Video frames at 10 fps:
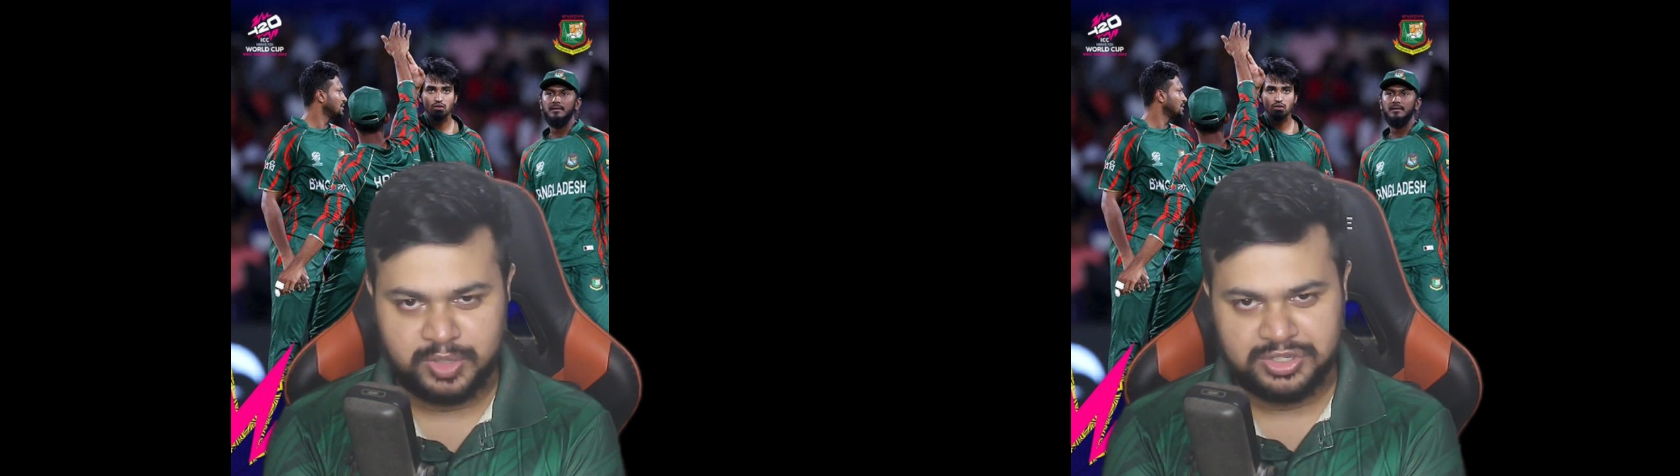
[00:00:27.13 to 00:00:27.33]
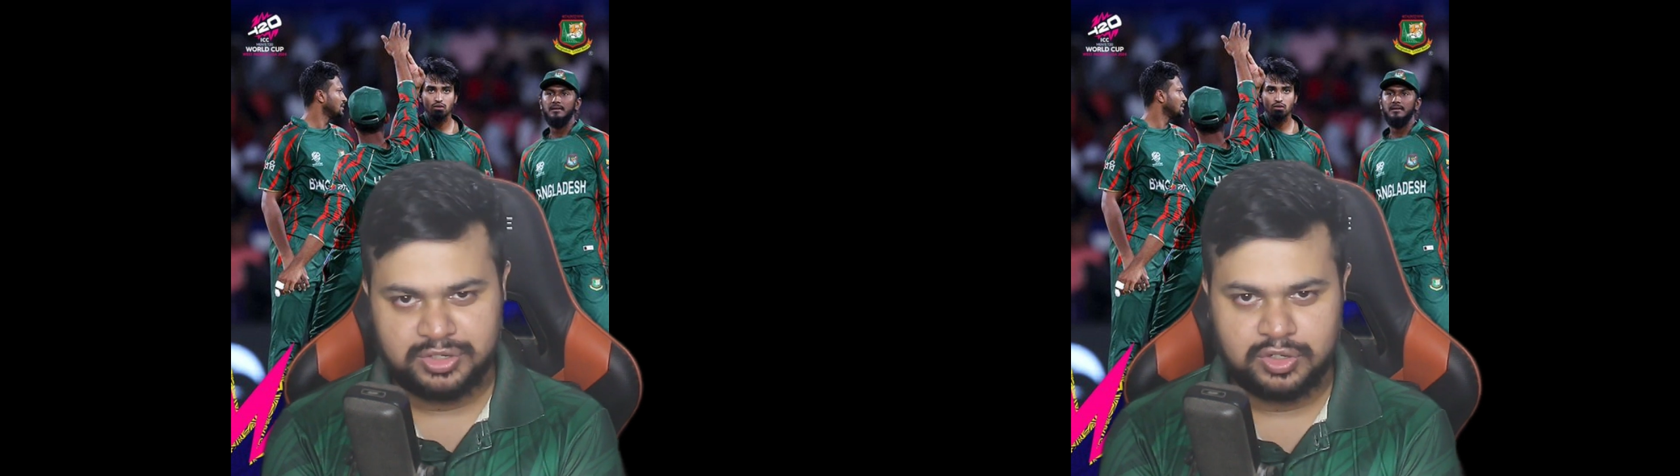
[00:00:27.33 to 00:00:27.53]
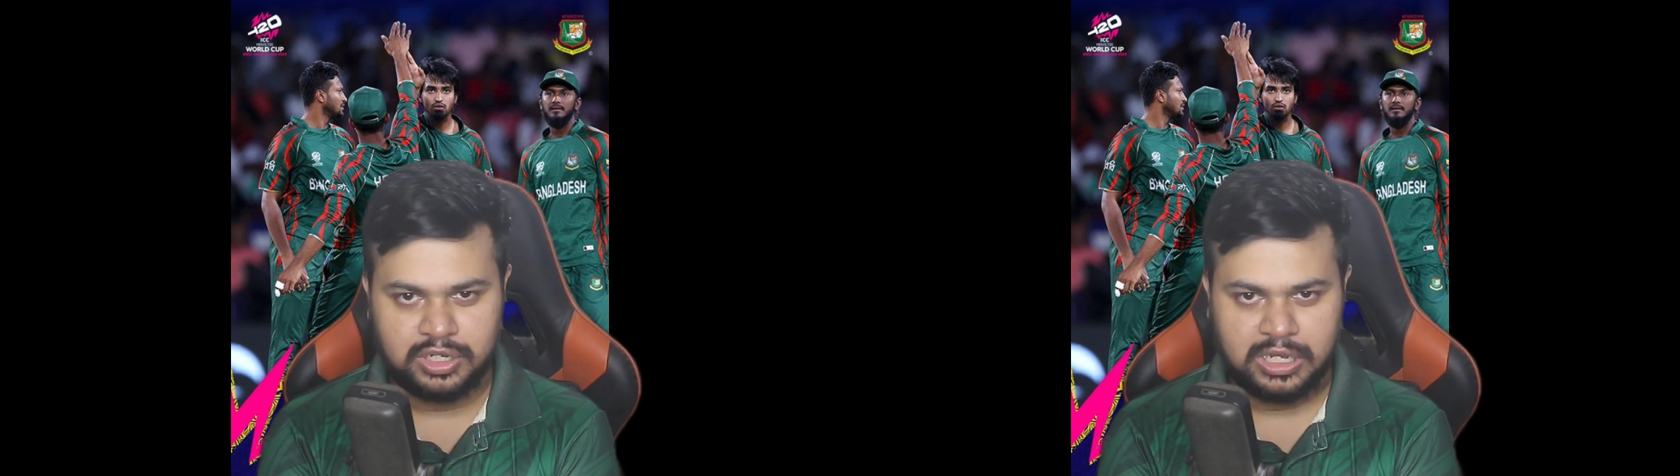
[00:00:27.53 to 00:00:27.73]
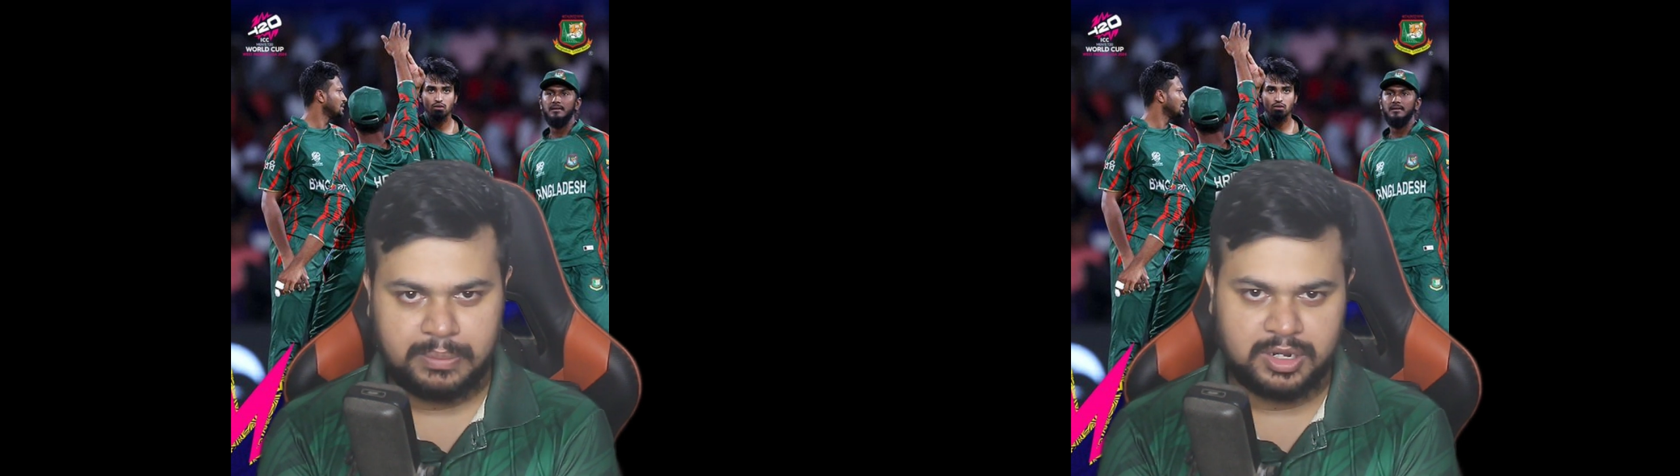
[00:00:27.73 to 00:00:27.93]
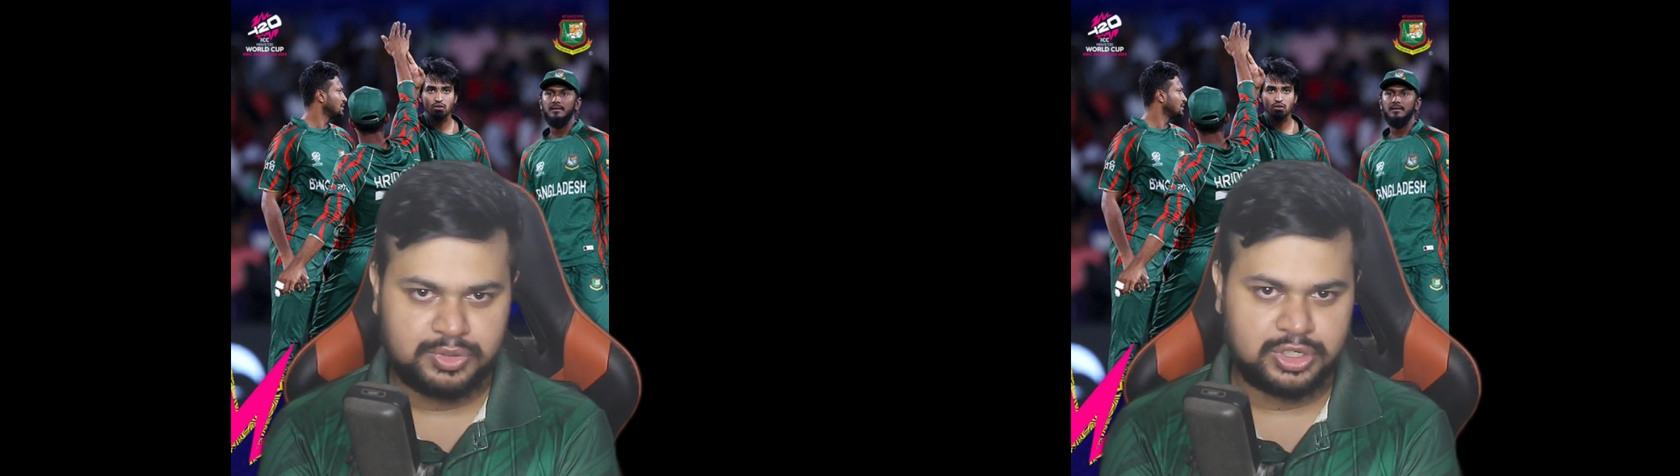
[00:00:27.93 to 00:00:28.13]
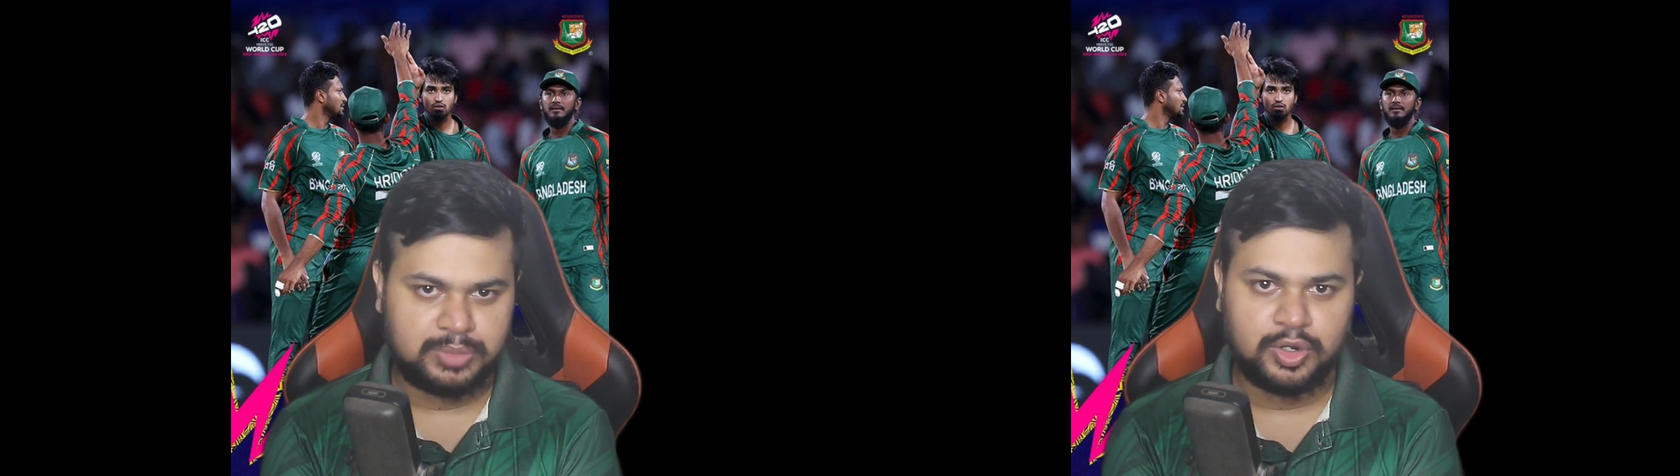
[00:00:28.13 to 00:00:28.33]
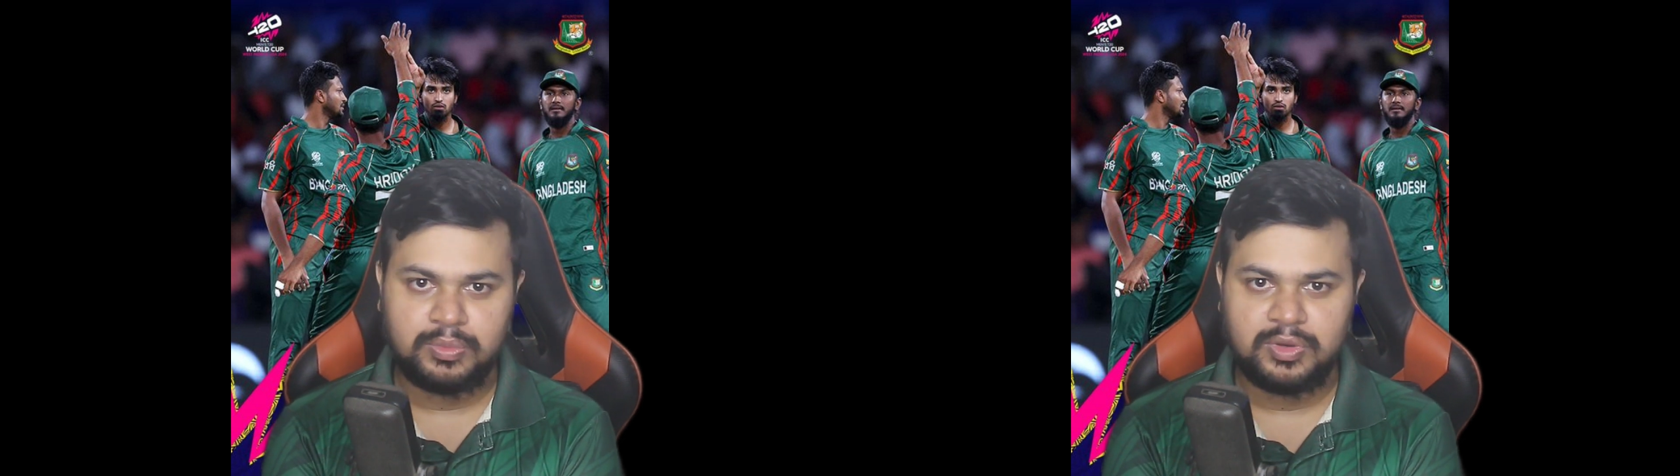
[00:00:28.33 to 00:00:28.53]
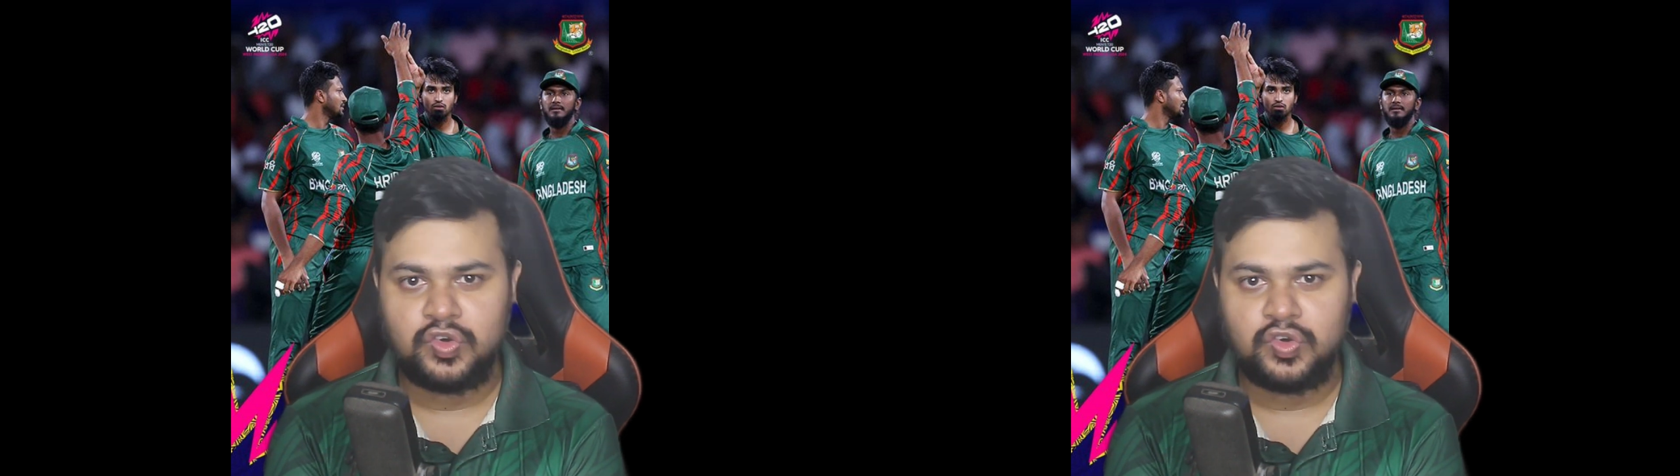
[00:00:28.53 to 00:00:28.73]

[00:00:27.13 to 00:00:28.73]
বলার জন্য আমরা অবশ্যই বলবো